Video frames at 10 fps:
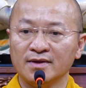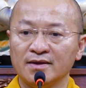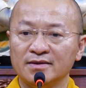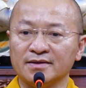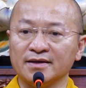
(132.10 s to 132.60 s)

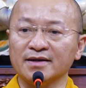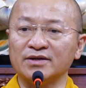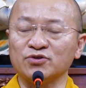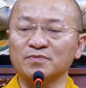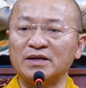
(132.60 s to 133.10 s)
Thì tiếc là
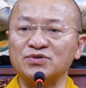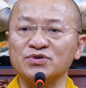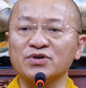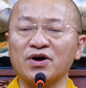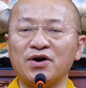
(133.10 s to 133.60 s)
chúng ta
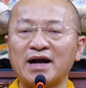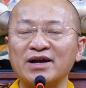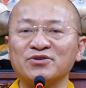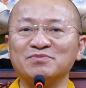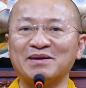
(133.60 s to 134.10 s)
chưa có các
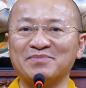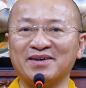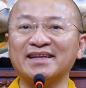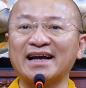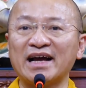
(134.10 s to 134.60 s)
trung tâm
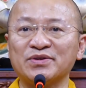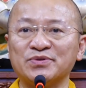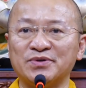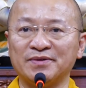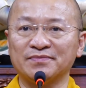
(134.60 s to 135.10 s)
đó tại các
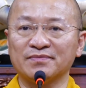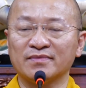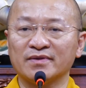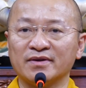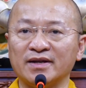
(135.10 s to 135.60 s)
chùa.
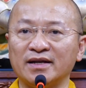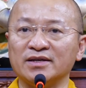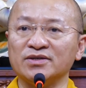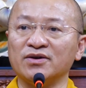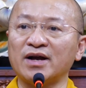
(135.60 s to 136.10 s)
Có lẽ là
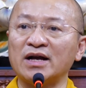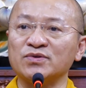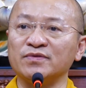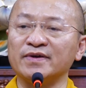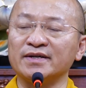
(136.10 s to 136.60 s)
do các
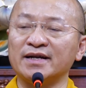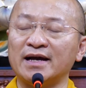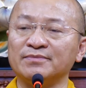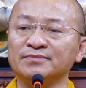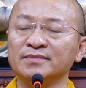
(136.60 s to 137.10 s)
chùa Việt
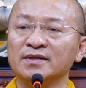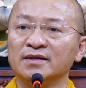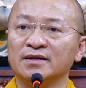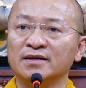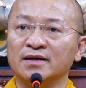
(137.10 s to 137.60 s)
Nam
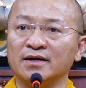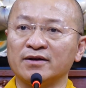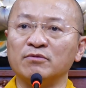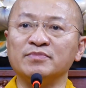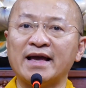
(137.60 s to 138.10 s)

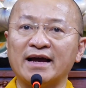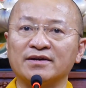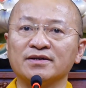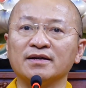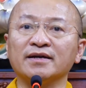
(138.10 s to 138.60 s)
không gian
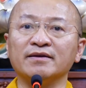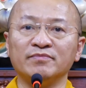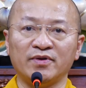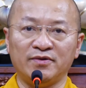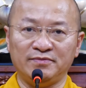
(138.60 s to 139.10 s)
rất là khiêm
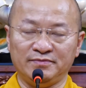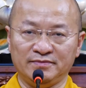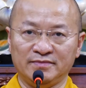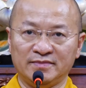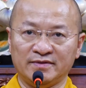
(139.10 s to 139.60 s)
tốn
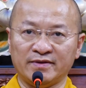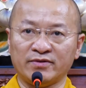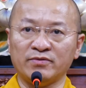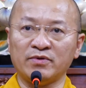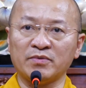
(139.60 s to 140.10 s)
và
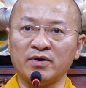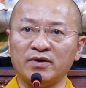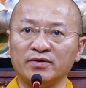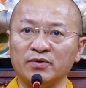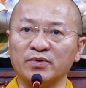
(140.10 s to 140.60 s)
cũng không
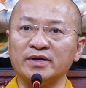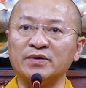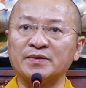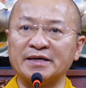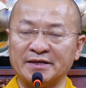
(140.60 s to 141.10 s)
có đủ cái
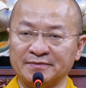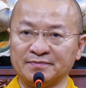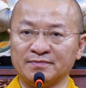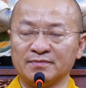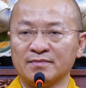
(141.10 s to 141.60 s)
điều kiện
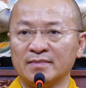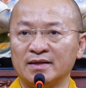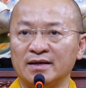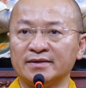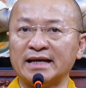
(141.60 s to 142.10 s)

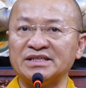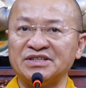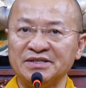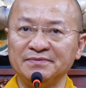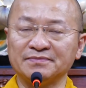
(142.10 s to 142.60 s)
tài
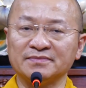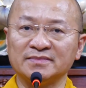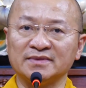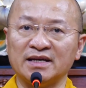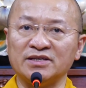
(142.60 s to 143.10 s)
chính
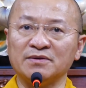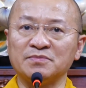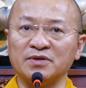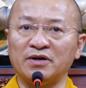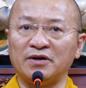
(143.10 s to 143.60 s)
để giúp
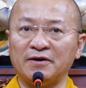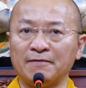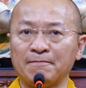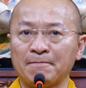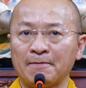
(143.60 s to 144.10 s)

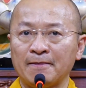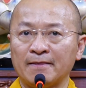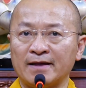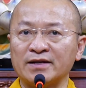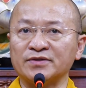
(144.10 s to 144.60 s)
cho
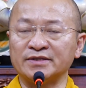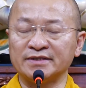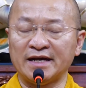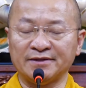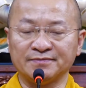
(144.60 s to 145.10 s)
các đối tượng
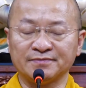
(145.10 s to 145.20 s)
này.